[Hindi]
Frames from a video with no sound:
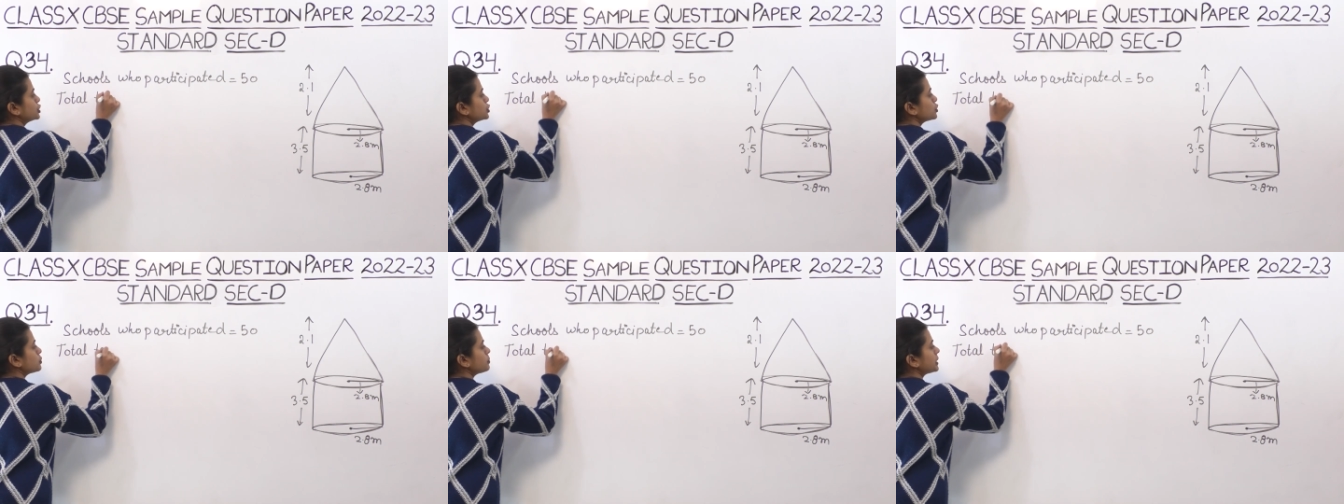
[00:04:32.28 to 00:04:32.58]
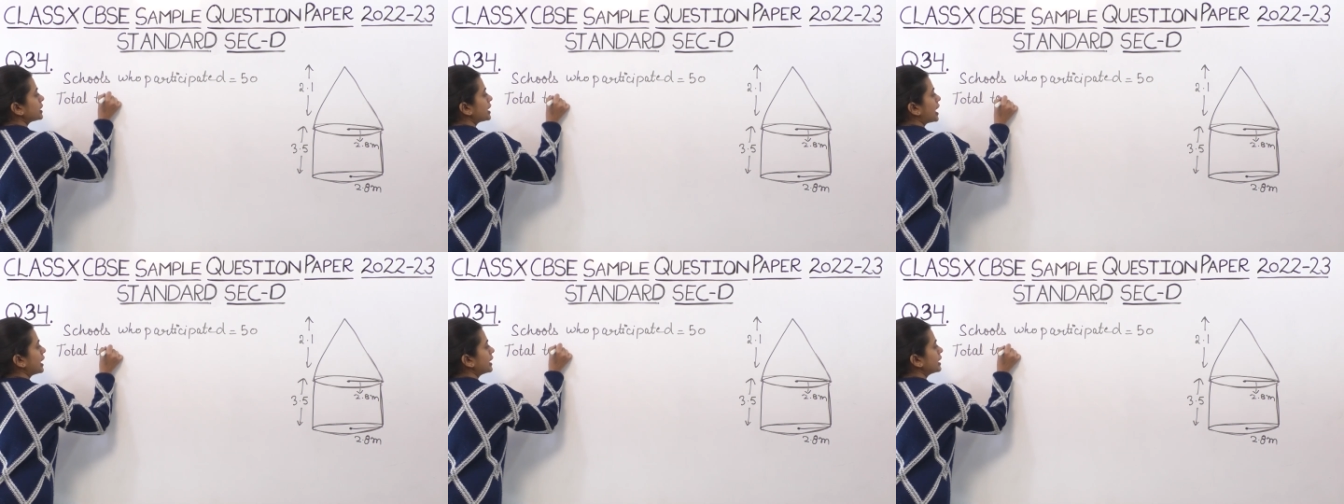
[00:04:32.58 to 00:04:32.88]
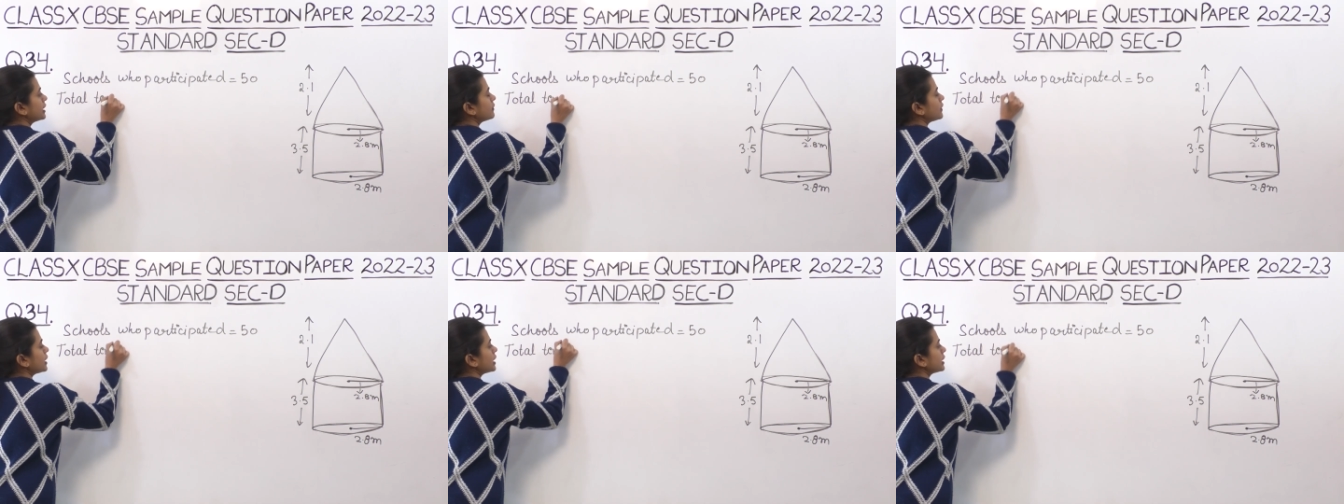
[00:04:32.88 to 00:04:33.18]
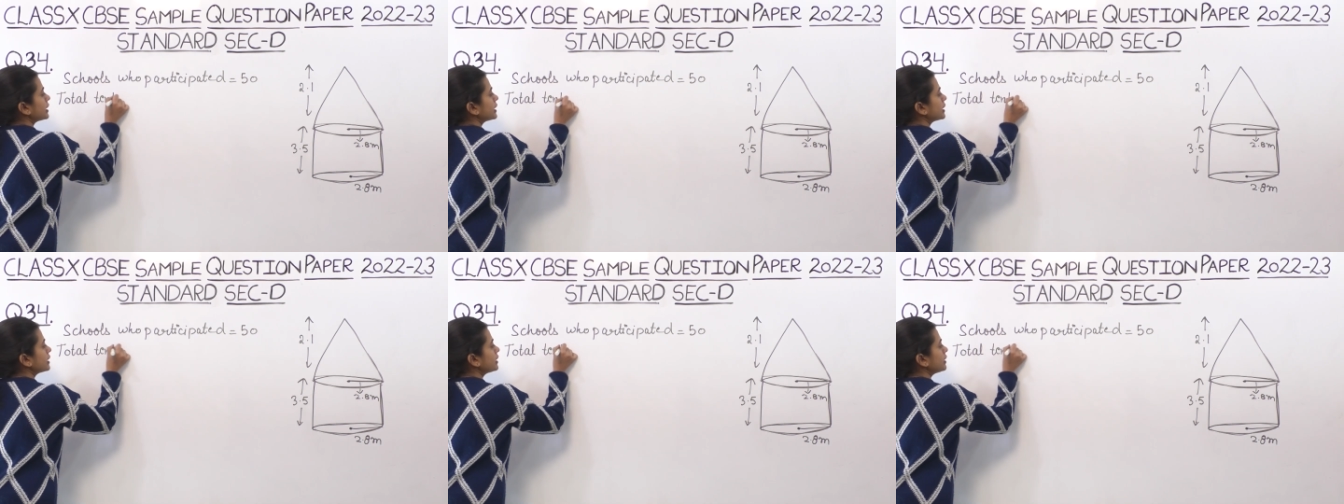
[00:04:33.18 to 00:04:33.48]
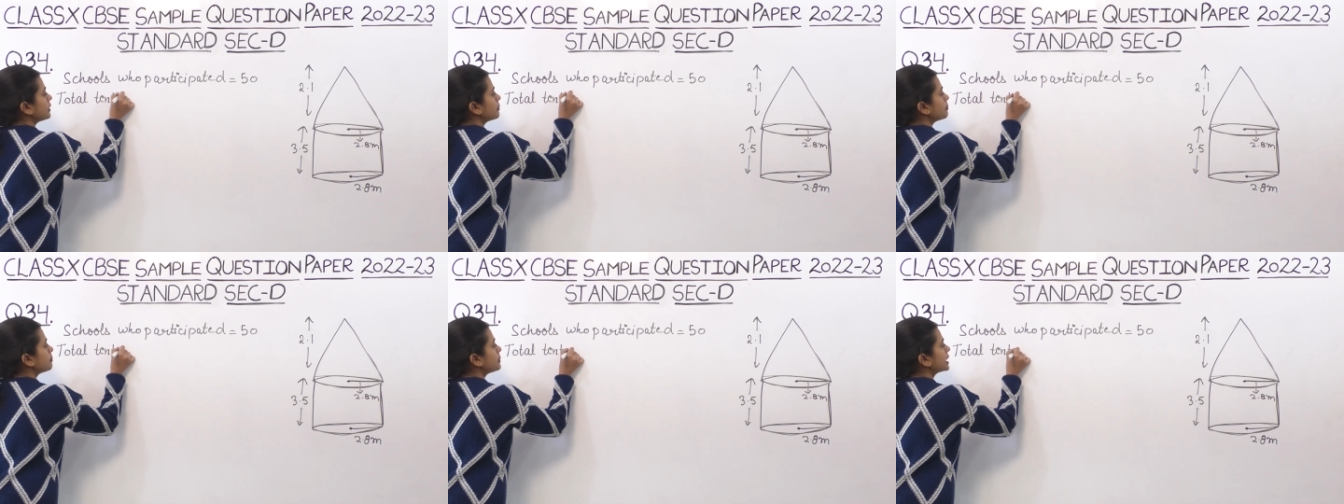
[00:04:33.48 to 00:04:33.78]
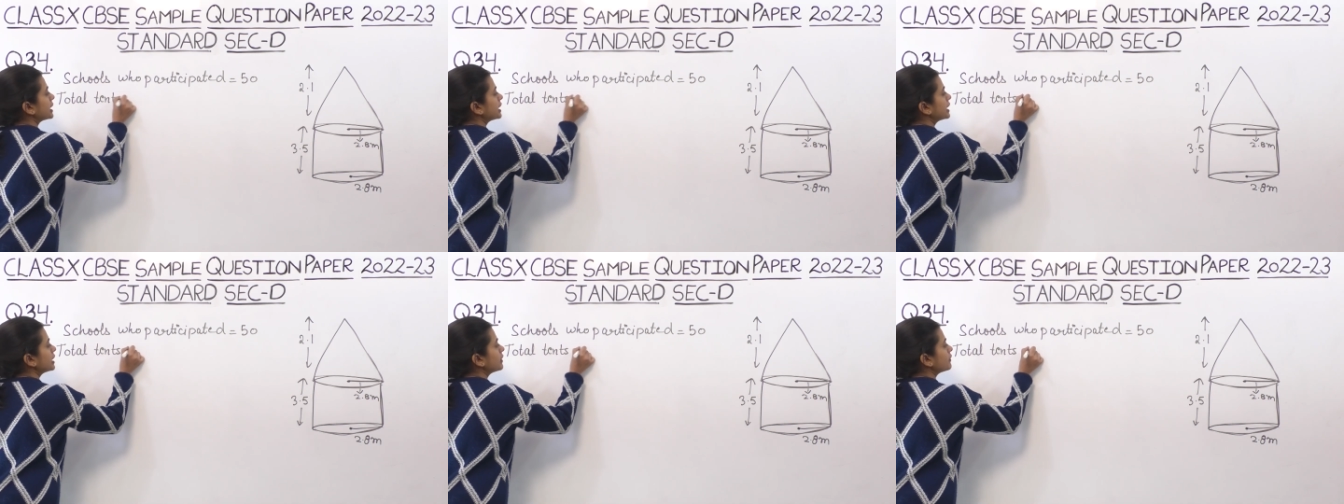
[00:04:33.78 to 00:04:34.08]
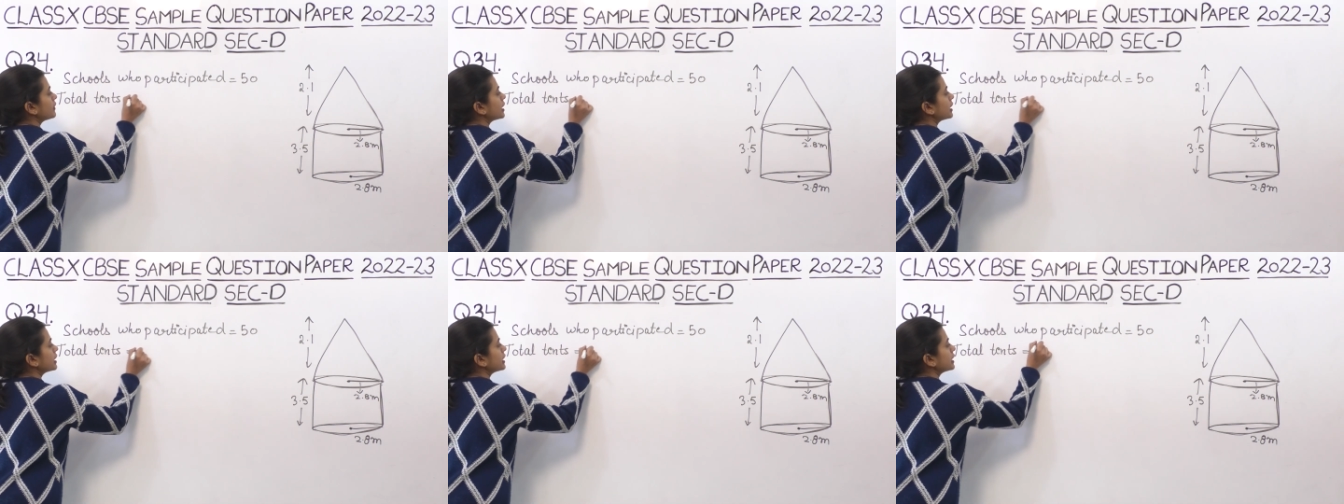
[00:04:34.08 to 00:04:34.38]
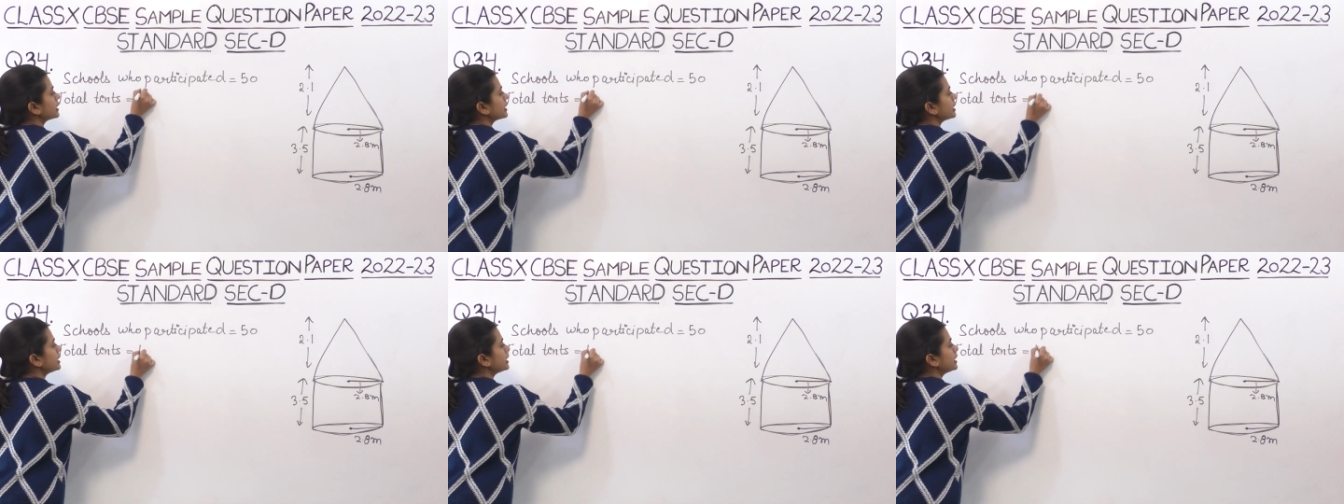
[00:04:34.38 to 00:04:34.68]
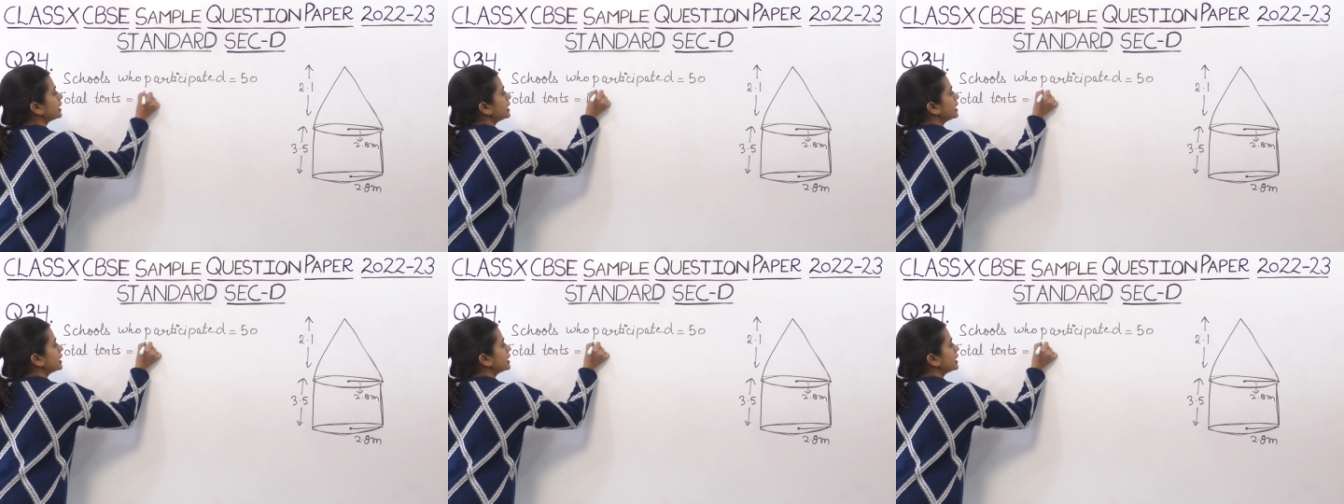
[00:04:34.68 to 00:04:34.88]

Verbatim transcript: जो बनाने वाले हैं बनने वाले हैं